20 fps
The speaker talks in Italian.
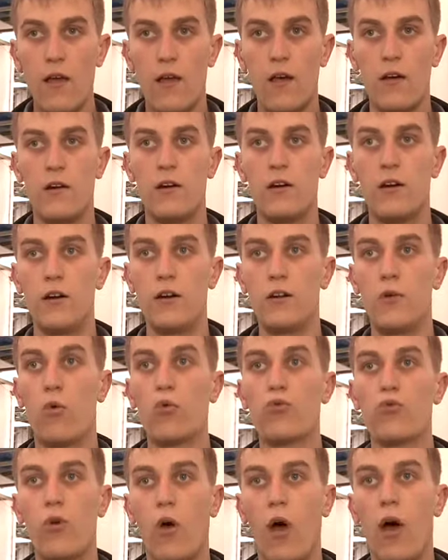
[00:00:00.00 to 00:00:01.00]

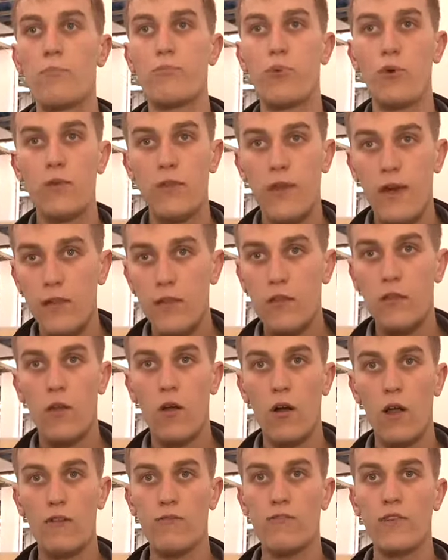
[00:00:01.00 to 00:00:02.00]
Euh, Potremmo essere
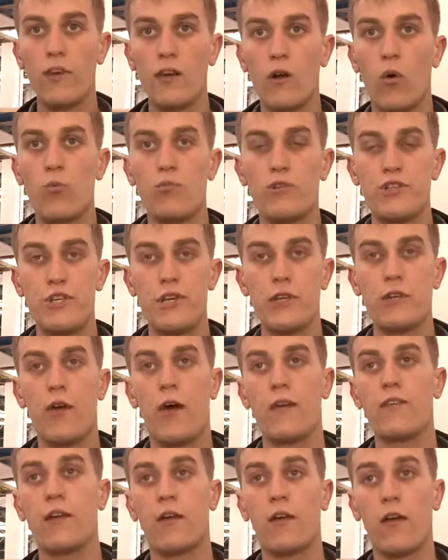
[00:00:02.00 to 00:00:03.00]
obbligati in
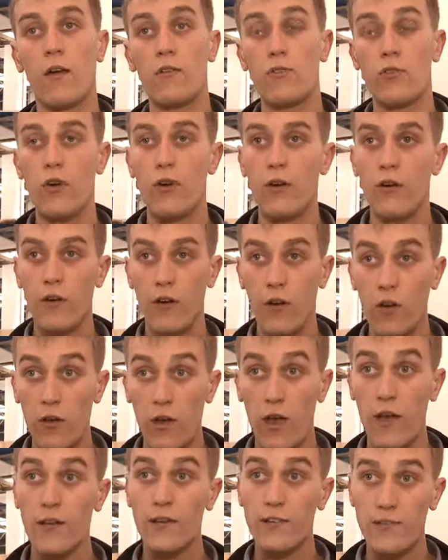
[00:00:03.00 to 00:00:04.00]
futuro ad usare
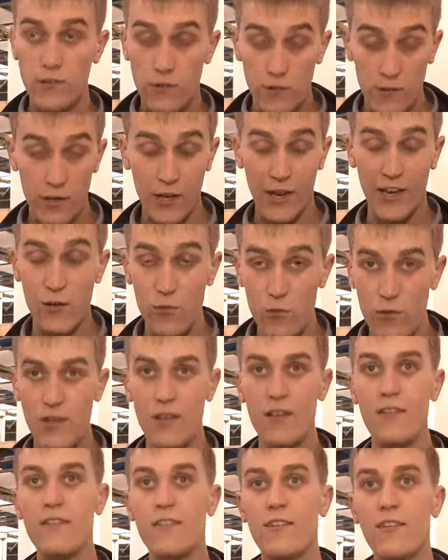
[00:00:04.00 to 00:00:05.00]
insetticidi sulla
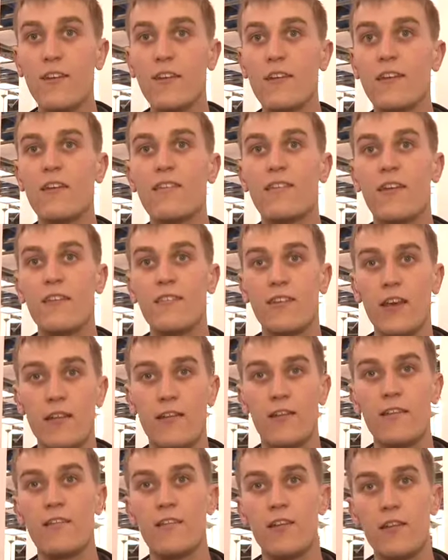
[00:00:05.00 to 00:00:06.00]
totalità della
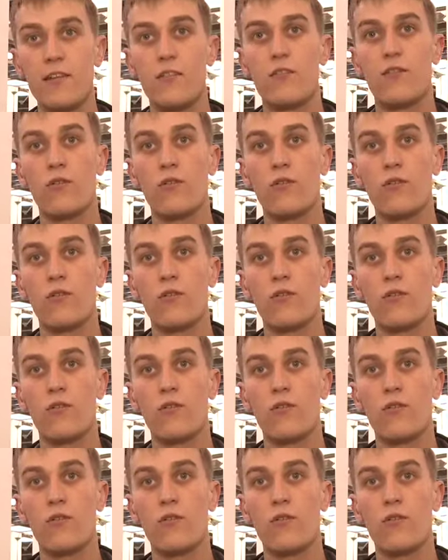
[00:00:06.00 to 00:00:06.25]
Borgogna,